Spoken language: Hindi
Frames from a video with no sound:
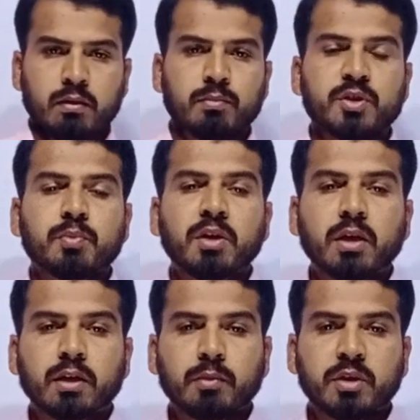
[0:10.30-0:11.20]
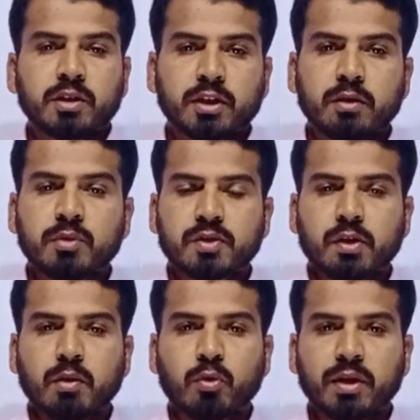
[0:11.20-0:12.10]
बिसमीम्
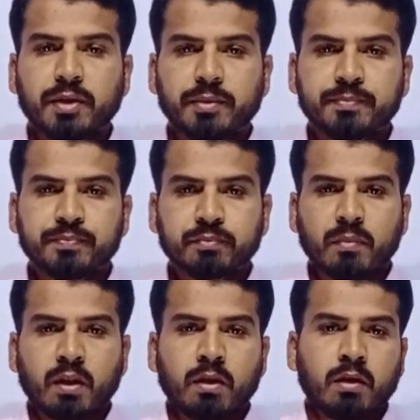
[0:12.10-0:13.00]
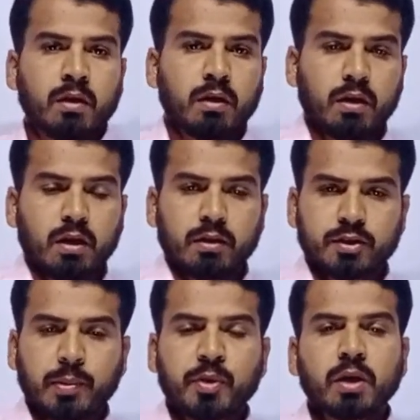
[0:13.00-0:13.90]
अल्लाम
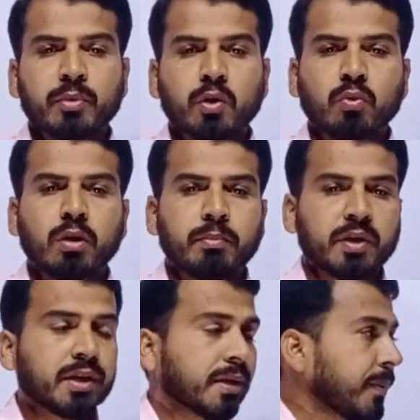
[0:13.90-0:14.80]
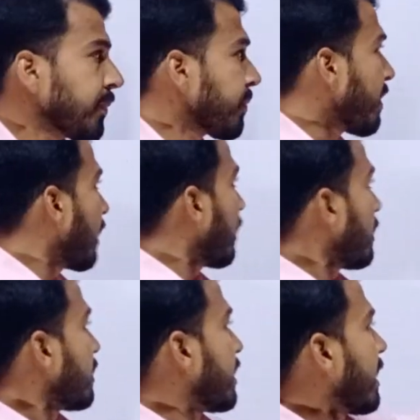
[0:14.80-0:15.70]
चैप्टर नंबर टू हम पढ़ रहे
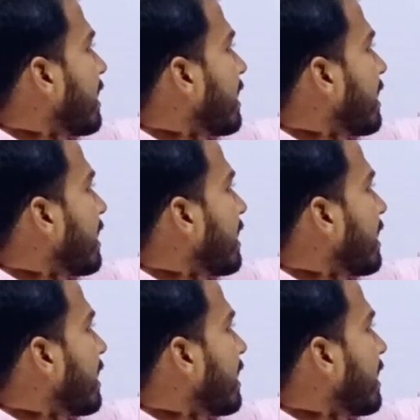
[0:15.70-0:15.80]
हैं जैना